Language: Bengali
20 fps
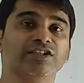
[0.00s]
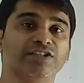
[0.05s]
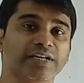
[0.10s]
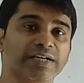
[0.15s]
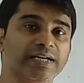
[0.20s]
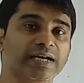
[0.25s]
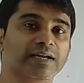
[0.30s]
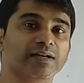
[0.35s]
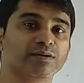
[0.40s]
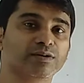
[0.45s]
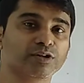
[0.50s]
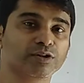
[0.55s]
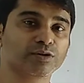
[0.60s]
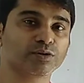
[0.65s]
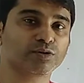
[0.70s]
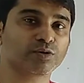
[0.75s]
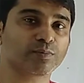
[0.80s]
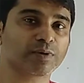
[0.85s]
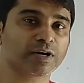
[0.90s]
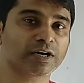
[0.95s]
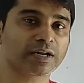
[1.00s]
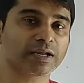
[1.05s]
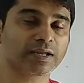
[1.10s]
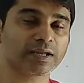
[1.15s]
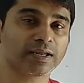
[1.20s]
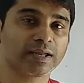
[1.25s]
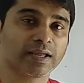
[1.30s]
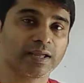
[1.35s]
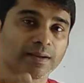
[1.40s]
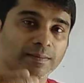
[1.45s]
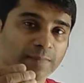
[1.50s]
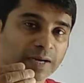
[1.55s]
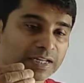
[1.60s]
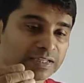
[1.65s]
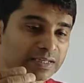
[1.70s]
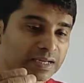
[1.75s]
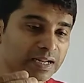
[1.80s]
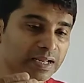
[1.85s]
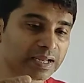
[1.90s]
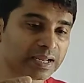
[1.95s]
সেইখানেও কিন্তু তোমাকে মানে
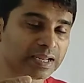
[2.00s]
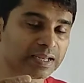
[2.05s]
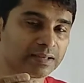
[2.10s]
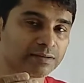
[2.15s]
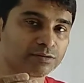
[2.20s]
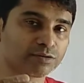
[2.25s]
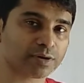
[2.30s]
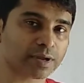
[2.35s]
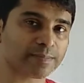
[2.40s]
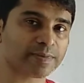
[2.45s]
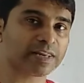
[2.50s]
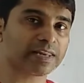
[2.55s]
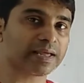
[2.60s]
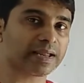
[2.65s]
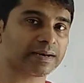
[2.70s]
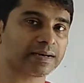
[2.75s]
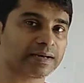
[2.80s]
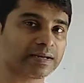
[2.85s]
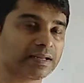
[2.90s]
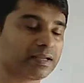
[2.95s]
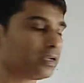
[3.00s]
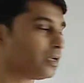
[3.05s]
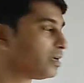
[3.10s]
যারা এই ট্রাভেল অ্যান্ড